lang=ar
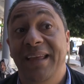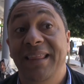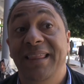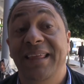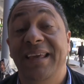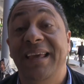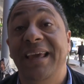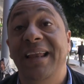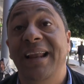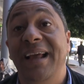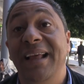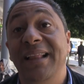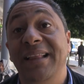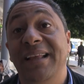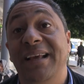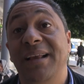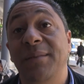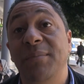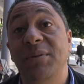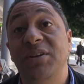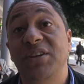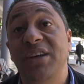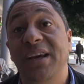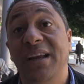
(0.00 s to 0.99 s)
اذا كان عندك
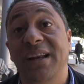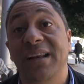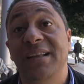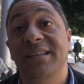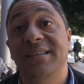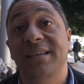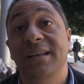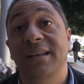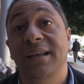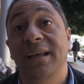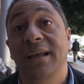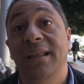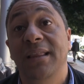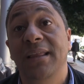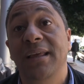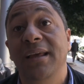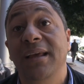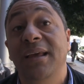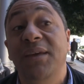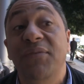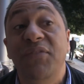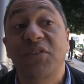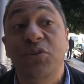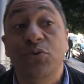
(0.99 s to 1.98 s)
المشاعر الانسانيه
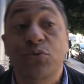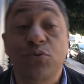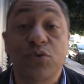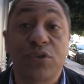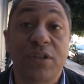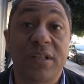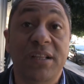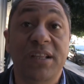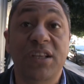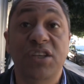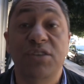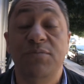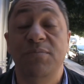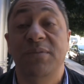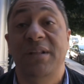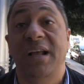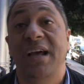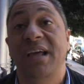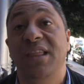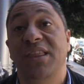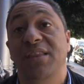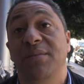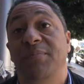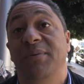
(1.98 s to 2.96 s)
هذه كيفاش توصل تنجم
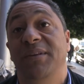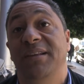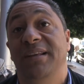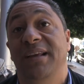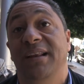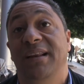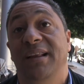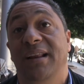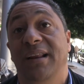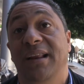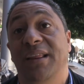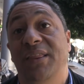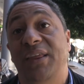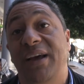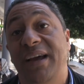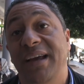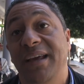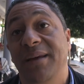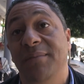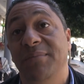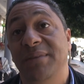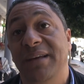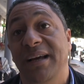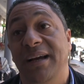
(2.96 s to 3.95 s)
تعذب انت
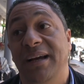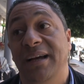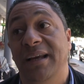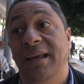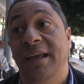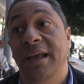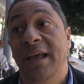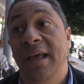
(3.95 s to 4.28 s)
الضحيه نتاعك